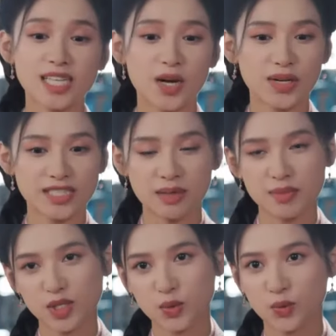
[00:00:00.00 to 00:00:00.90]
白掌柜想
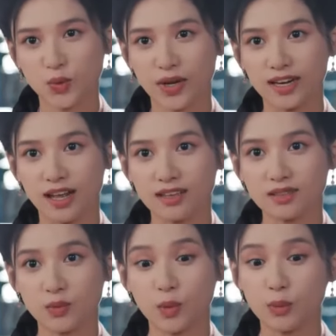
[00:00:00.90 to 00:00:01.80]
必是误会了，
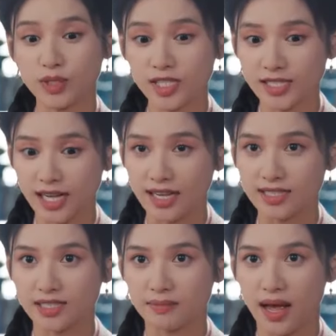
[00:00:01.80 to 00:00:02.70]
我不是想来
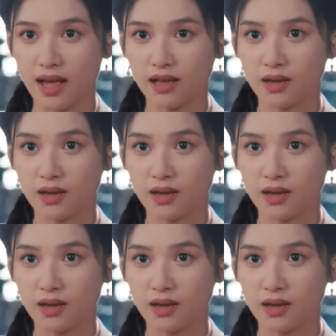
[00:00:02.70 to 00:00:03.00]
祭买，